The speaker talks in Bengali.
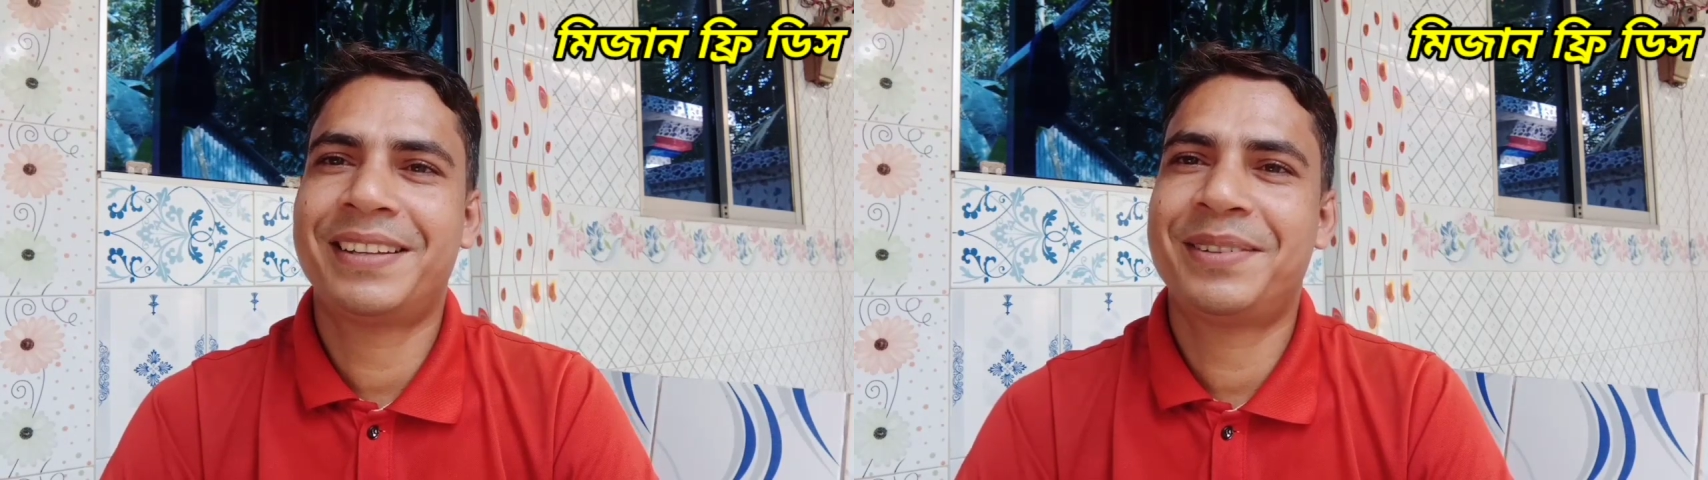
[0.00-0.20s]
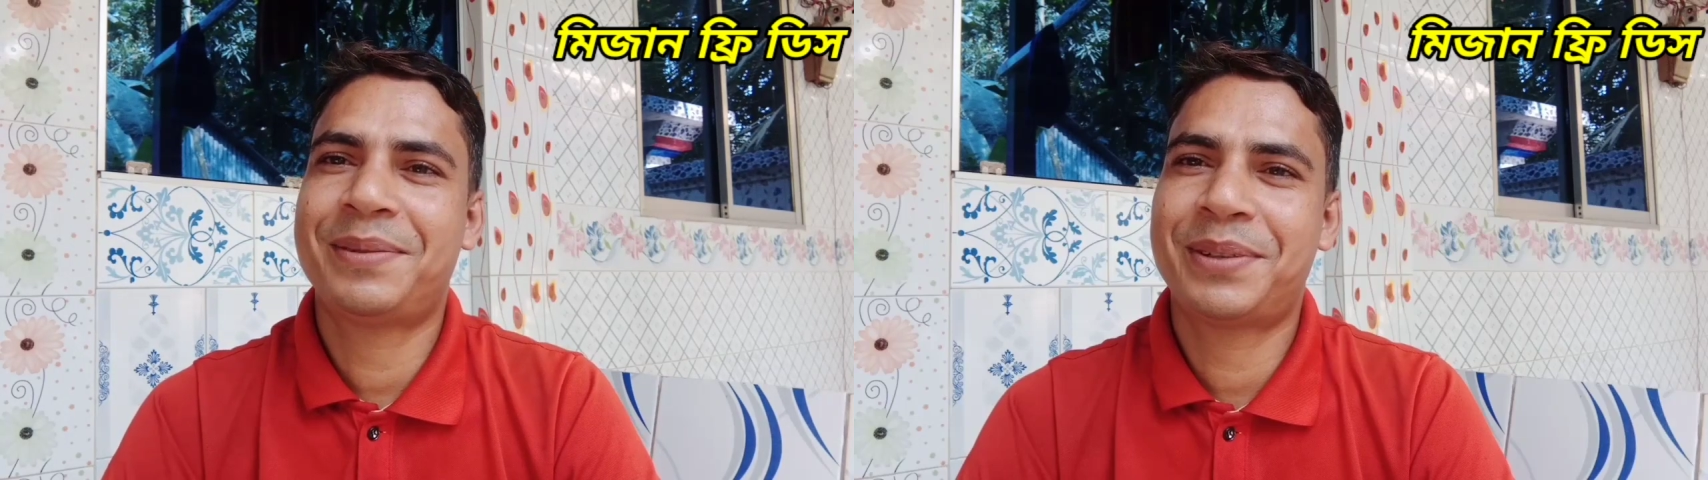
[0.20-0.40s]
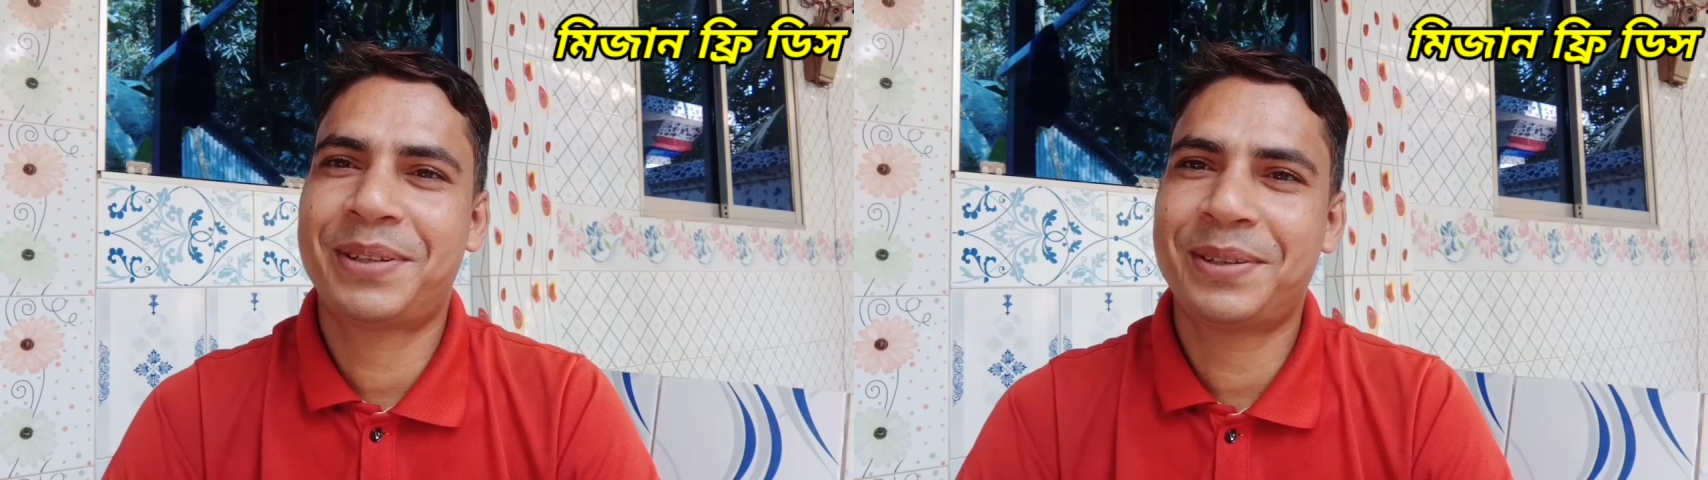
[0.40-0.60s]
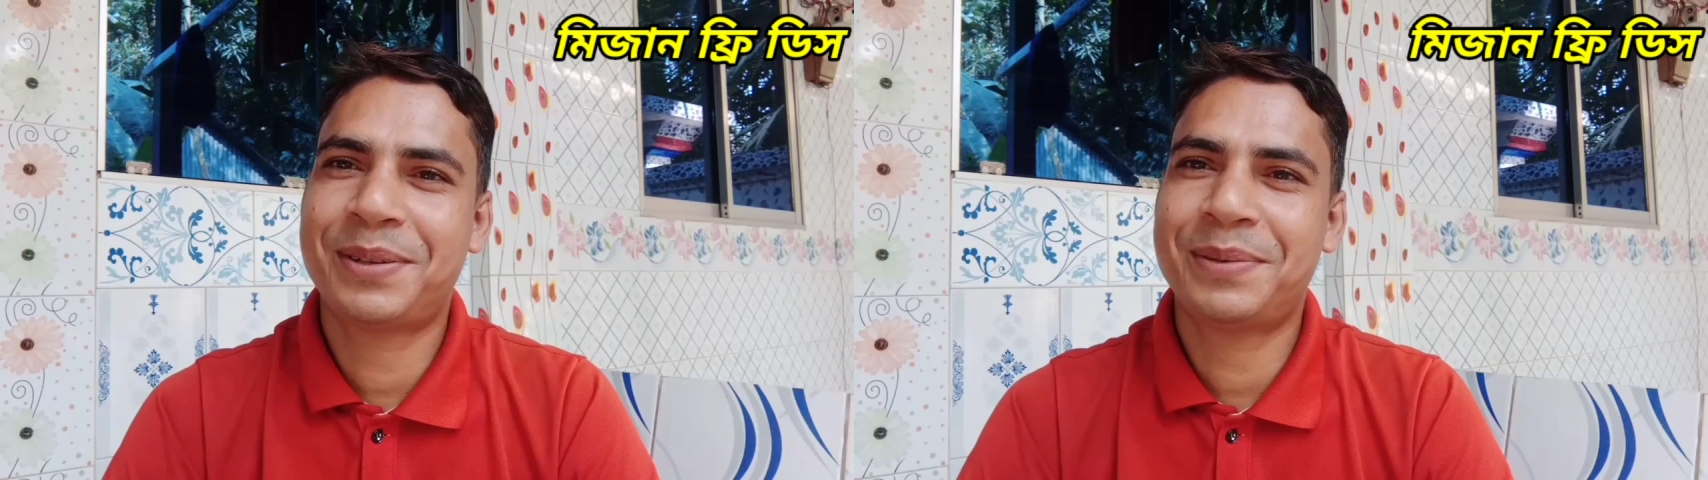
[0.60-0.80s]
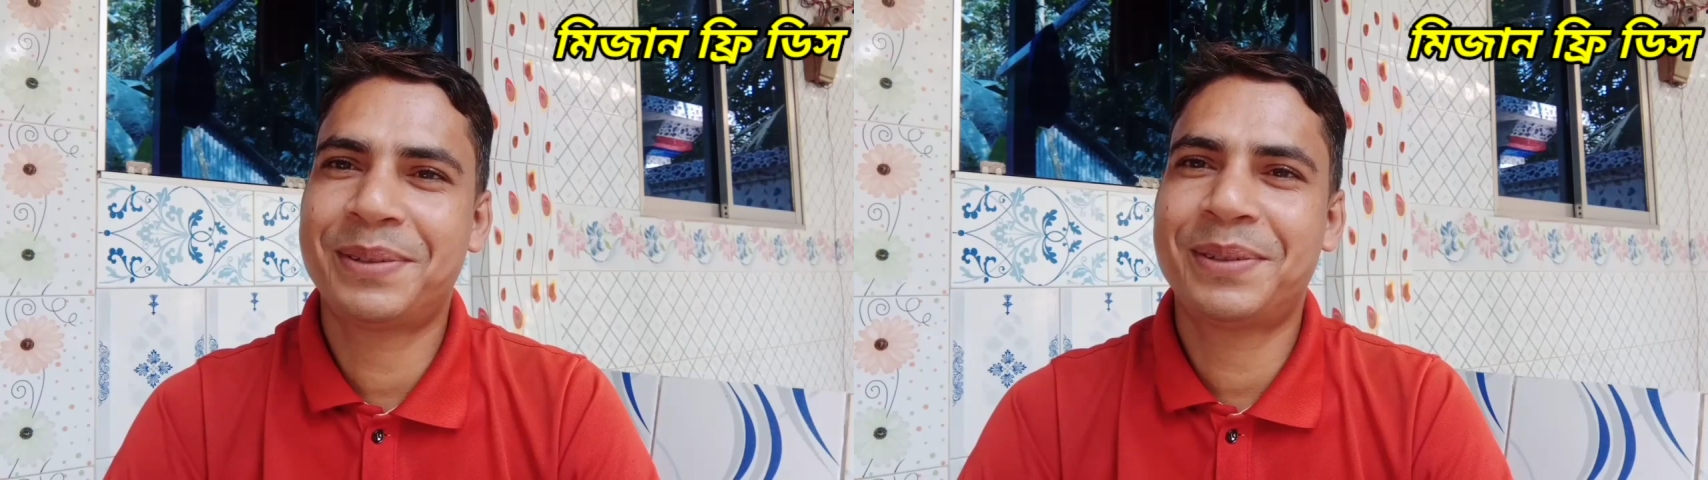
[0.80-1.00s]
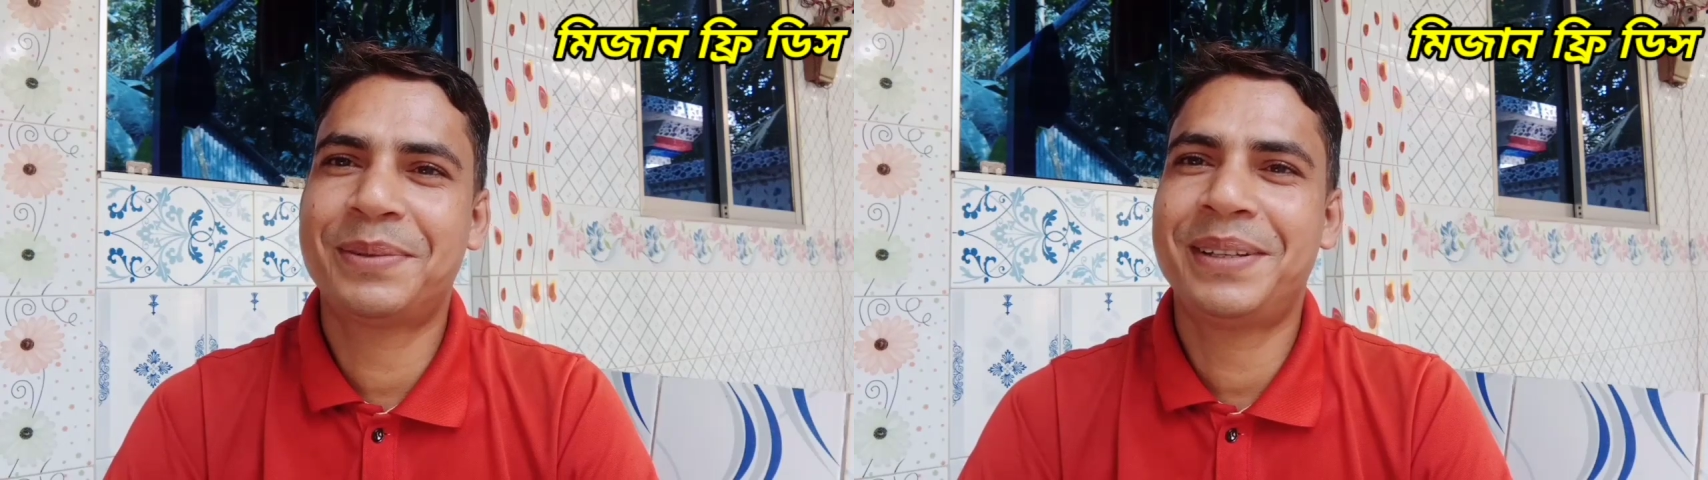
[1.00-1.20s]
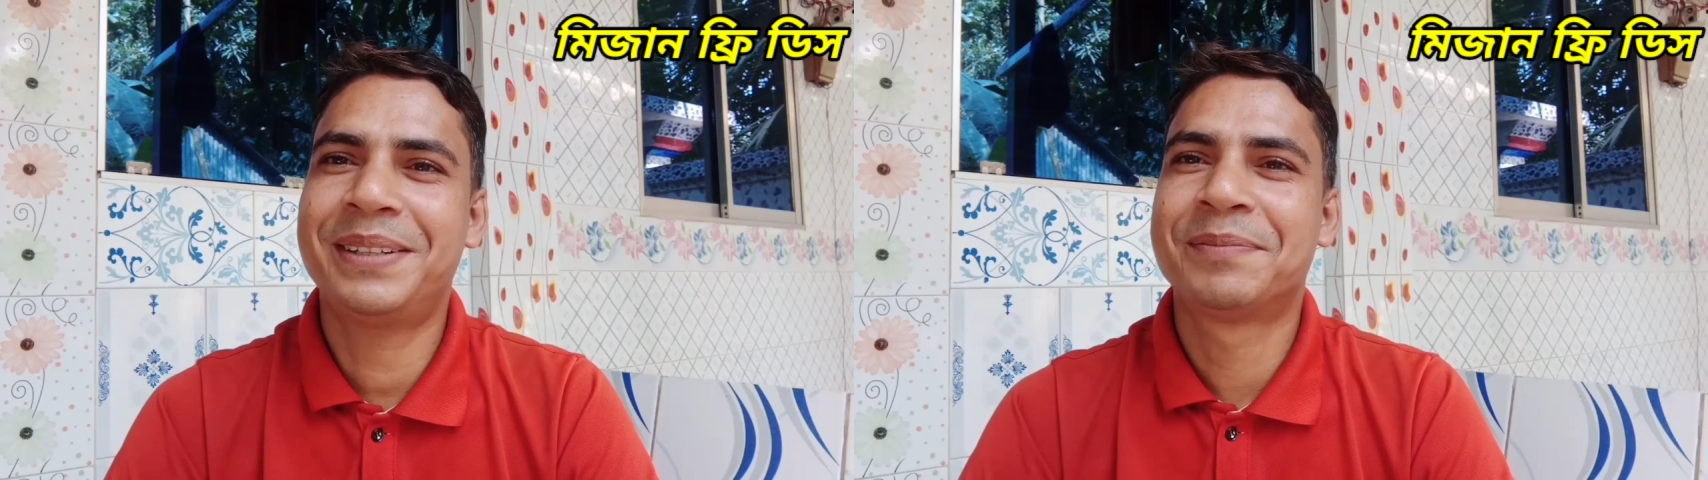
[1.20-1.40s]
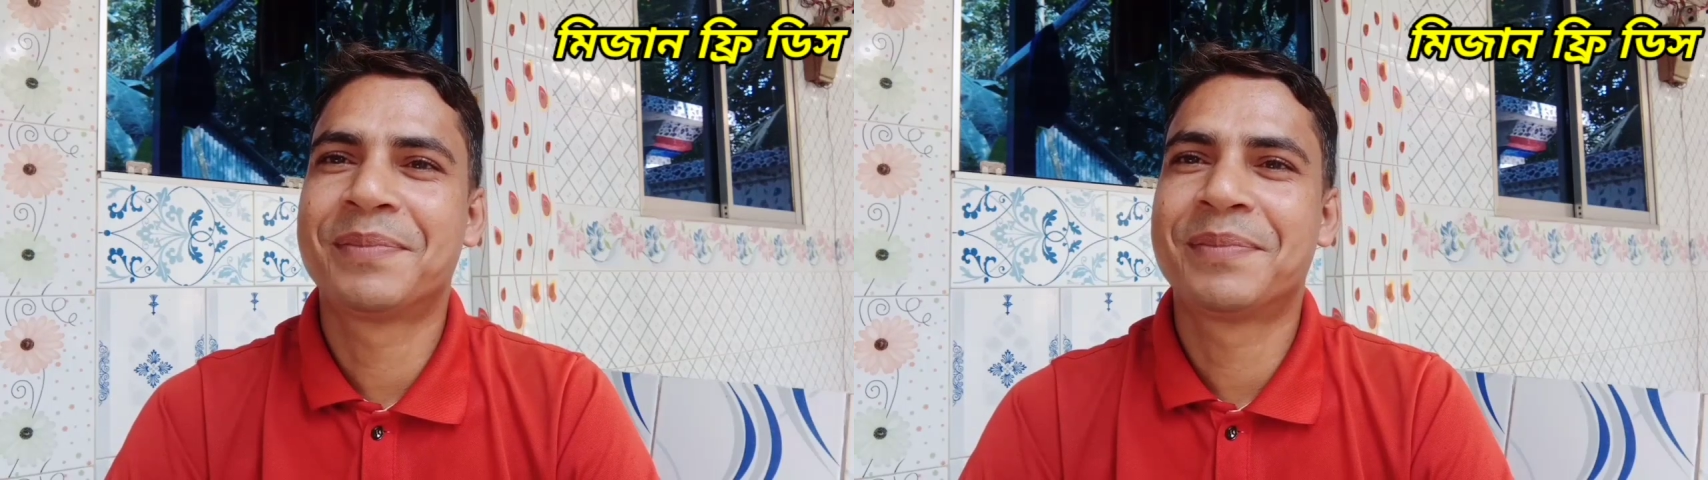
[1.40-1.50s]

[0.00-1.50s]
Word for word: লাগে অবশ্যই কমেন্ট করবেন